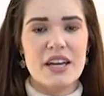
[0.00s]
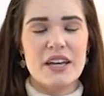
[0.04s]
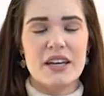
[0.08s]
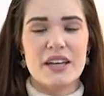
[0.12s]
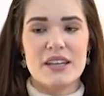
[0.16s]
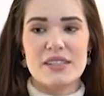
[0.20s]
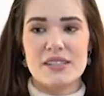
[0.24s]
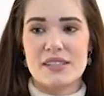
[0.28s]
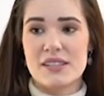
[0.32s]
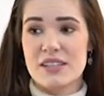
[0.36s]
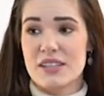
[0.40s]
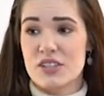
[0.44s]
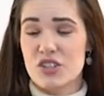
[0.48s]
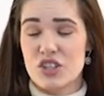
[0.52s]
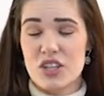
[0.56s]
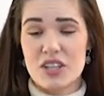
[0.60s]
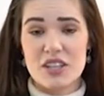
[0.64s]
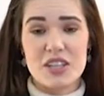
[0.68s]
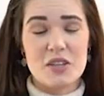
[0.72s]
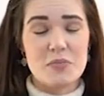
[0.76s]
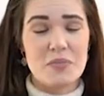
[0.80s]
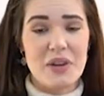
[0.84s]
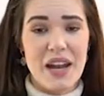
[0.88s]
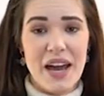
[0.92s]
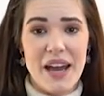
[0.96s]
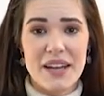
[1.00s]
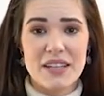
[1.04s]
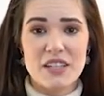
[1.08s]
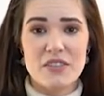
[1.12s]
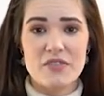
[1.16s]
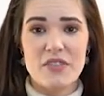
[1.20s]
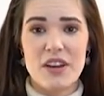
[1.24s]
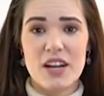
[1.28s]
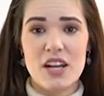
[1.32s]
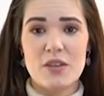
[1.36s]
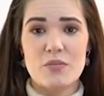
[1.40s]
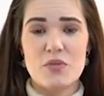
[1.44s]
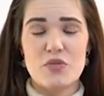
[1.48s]
Es steht eine
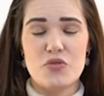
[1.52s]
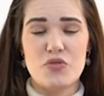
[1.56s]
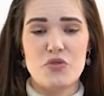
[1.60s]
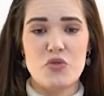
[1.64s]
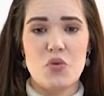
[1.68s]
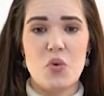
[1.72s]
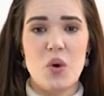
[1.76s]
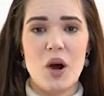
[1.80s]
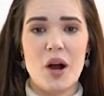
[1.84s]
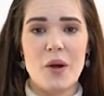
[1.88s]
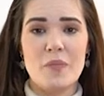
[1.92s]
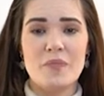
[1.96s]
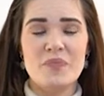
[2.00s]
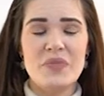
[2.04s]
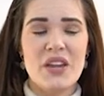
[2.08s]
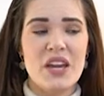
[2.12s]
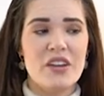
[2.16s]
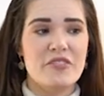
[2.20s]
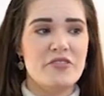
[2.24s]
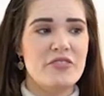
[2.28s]
Pleitewelle bevor.